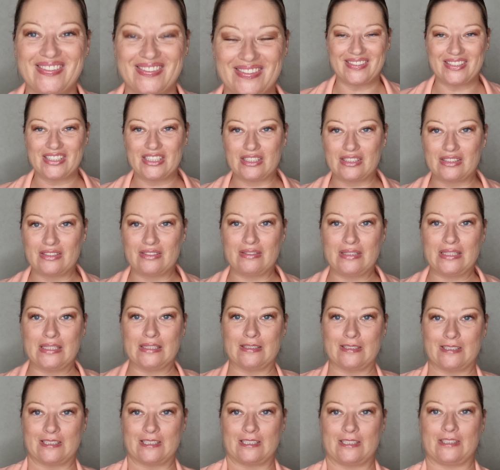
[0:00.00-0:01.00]
Aujourd'hui
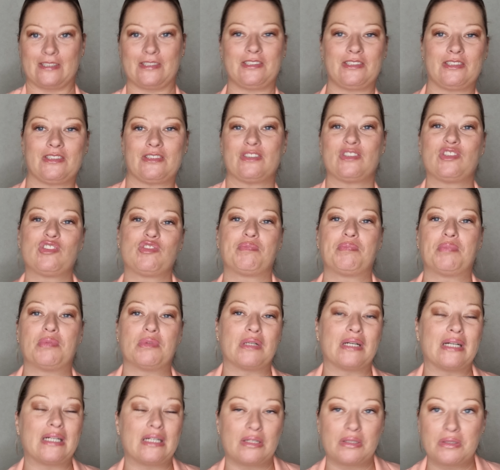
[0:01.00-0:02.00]
on se retrouve
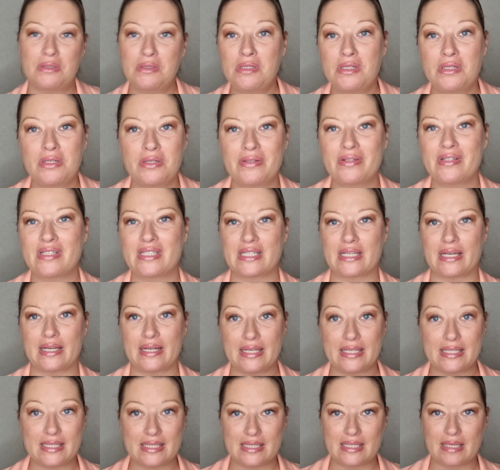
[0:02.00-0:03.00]
pour un All Nose,
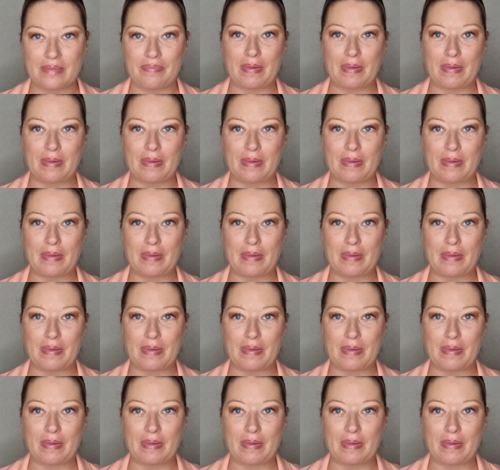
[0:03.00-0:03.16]
allez c'est